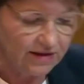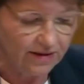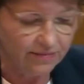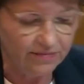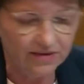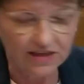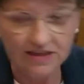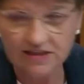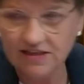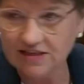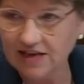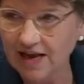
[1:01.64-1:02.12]
hat
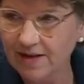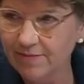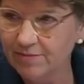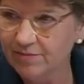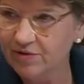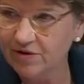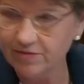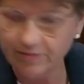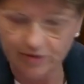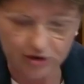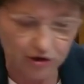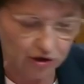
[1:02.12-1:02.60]
im
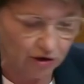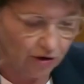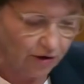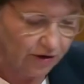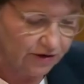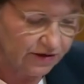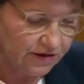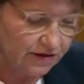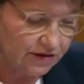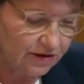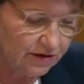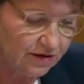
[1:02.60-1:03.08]
Dezember
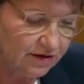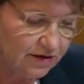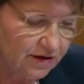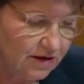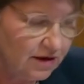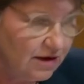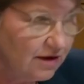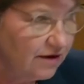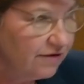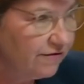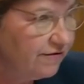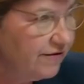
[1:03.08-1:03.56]
beschlossen,
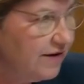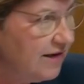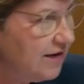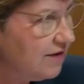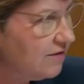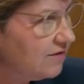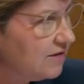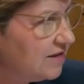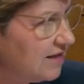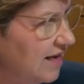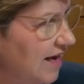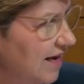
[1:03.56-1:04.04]

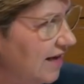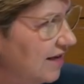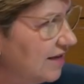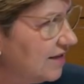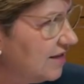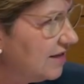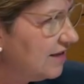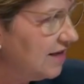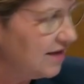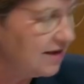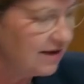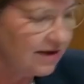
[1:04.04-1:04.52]

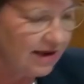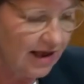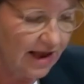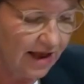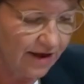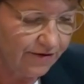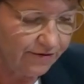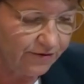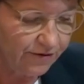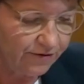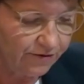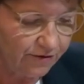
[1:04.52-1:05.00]
64
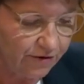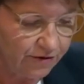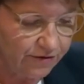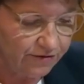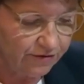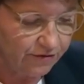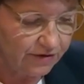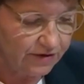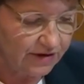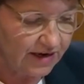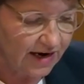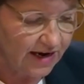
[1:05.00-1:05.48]

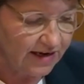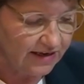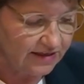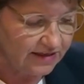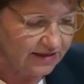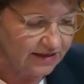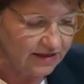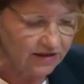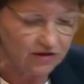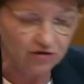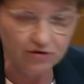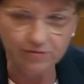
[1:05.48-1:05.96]

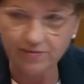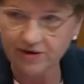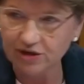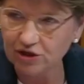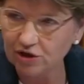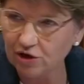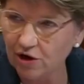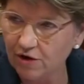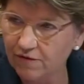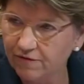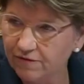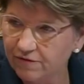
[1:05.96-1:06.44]
F-35 zu
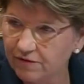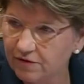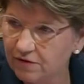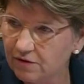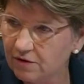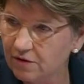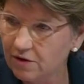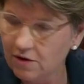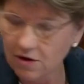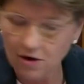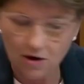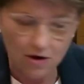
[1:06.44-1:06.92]

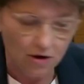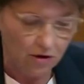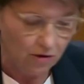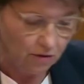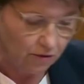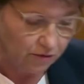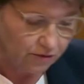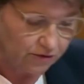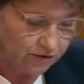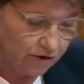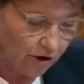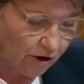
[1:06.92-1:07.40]
beschaffen
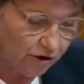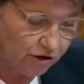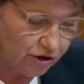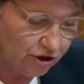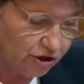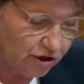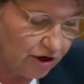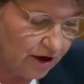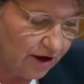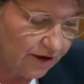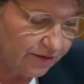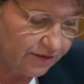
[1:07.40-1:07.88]
und
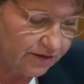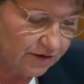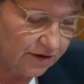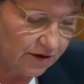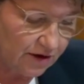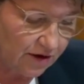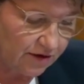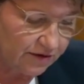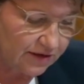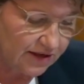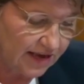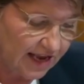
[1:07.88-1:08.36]

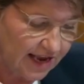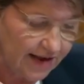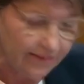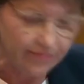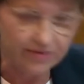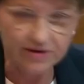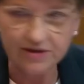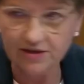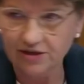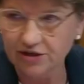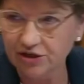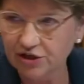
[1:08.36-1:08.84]
Deutschland hat
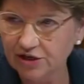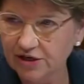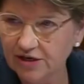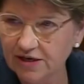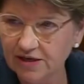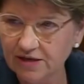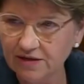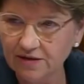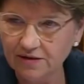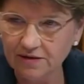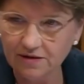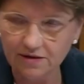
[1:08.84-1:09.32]
eben
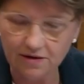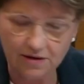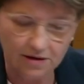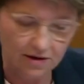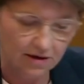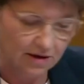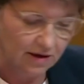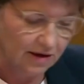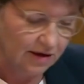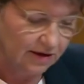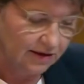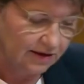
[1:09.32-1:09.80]
entschieden,
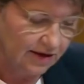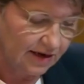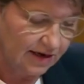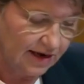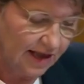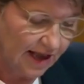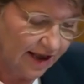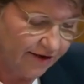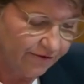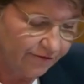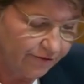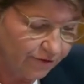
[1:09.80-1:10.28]
den
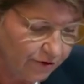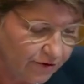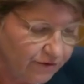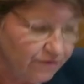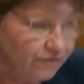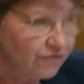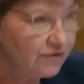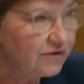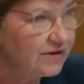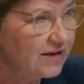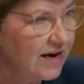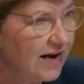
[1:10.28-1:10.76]

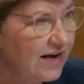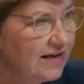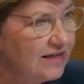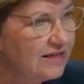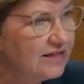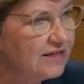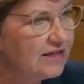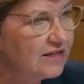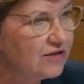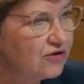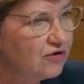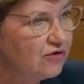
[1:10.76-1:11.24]

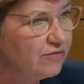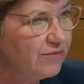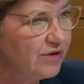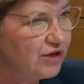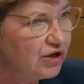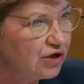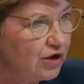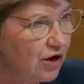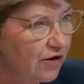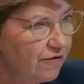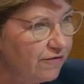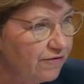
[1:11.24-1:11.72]
F-35 zu
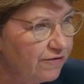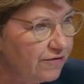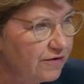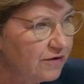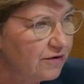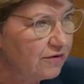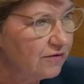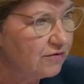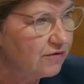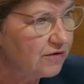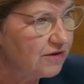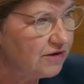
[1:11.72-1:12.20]

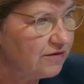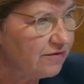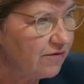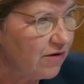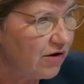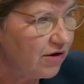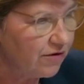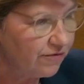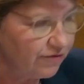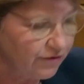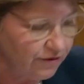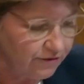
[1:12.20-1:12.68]
beschaffen, und
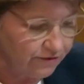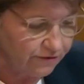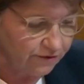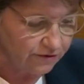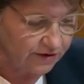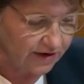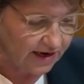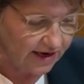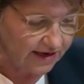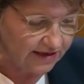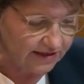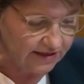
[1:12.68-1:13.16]
zwar
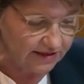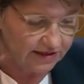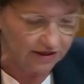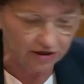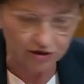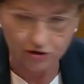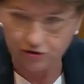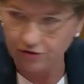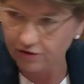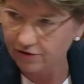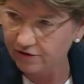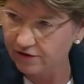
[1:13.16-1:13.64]

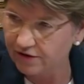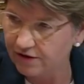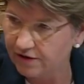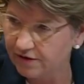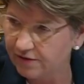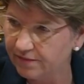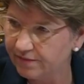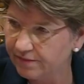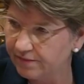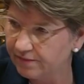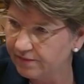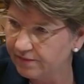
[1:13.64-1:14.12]
35 Stück.